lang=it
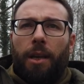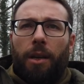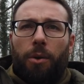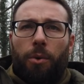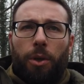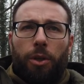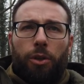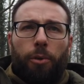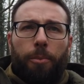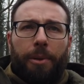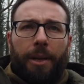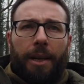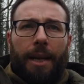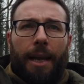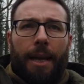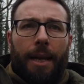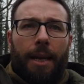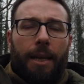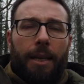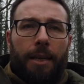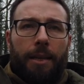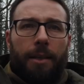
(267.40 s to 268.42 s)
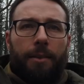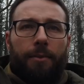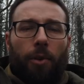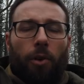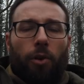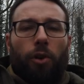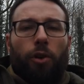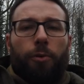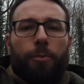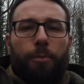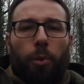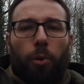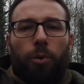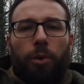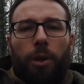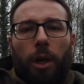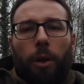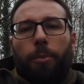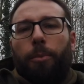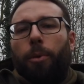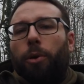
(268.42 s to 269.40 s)
Questo perché eh, voglio
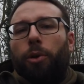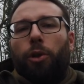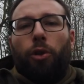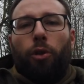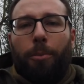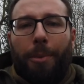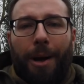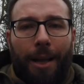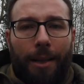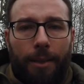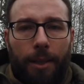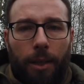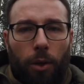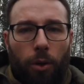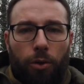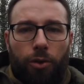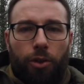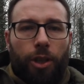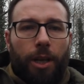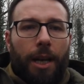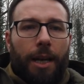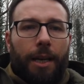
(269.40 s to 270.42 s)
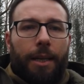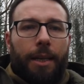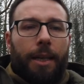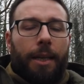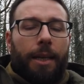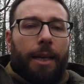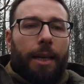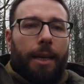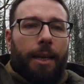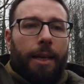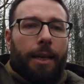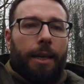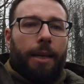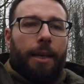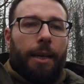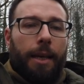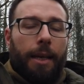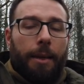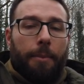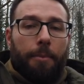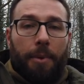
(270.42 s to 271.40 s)
rispondere a un po' di domande oggi anche che
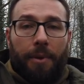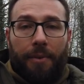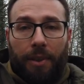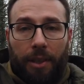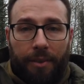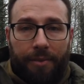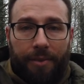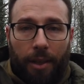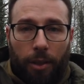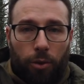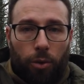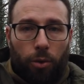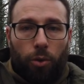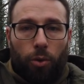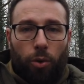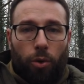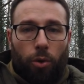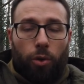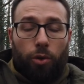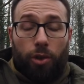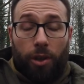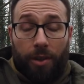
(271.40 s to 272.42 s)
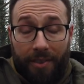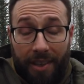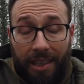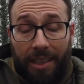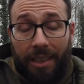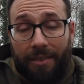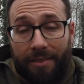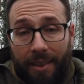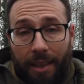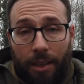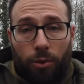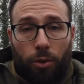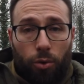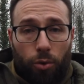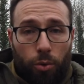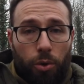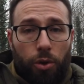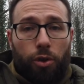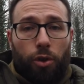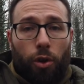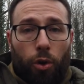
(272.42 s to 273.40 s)
mi avete fatto, ci avete fatto
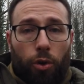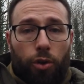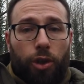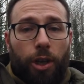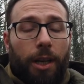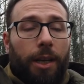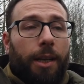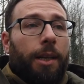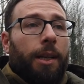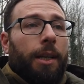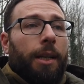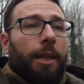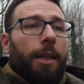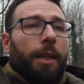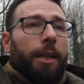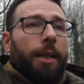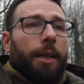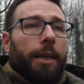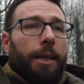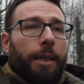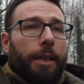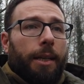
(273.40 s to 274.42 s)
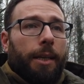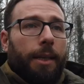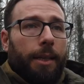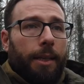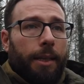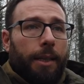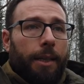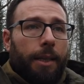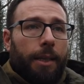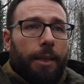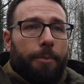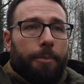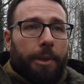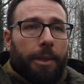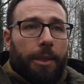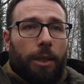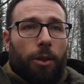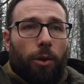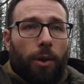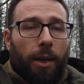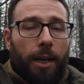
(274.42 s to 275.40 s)
sui social, eh, in
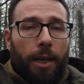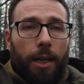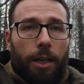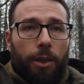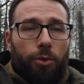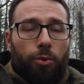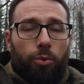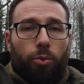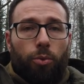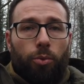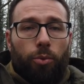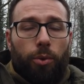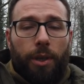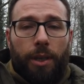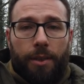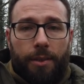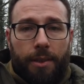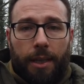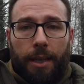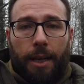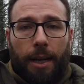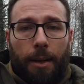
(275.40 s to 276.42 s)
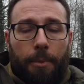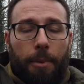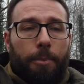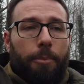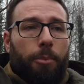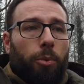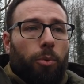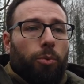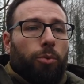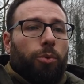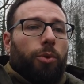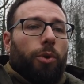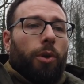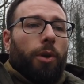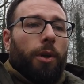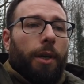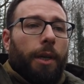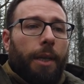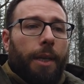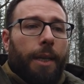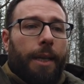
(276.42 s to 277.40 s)
particolare su Instagram
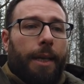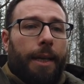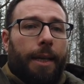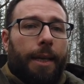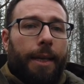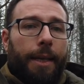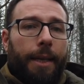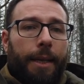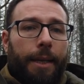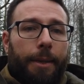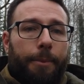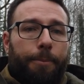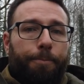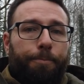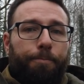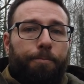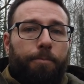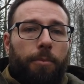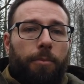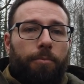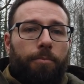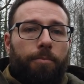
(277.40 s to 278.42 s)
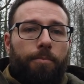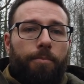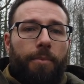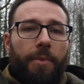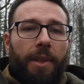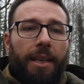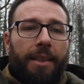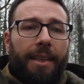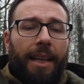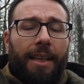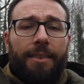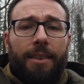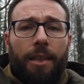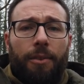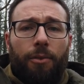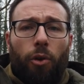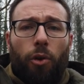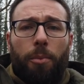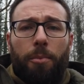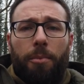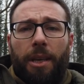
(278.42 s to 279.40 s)
appunto. E, ehm, tanti di
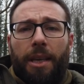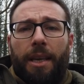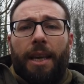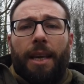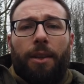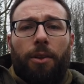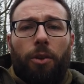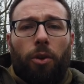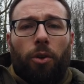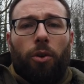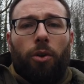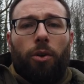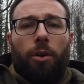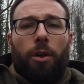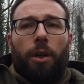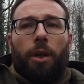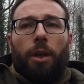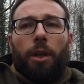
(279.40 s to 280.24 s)
voi mi chiedono,